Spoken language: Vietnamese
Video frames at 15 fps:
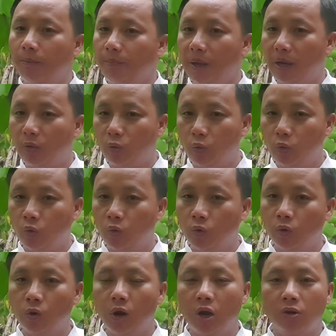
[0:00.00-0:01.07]
bé cu
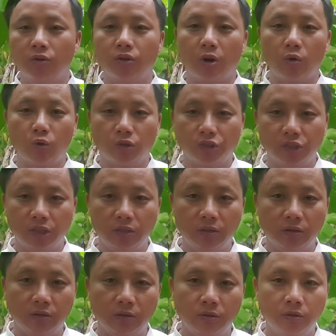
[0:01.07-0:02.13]
đò lúa xí
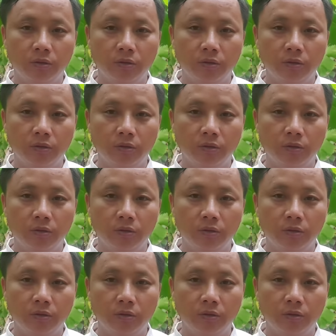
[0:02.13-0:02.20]
từ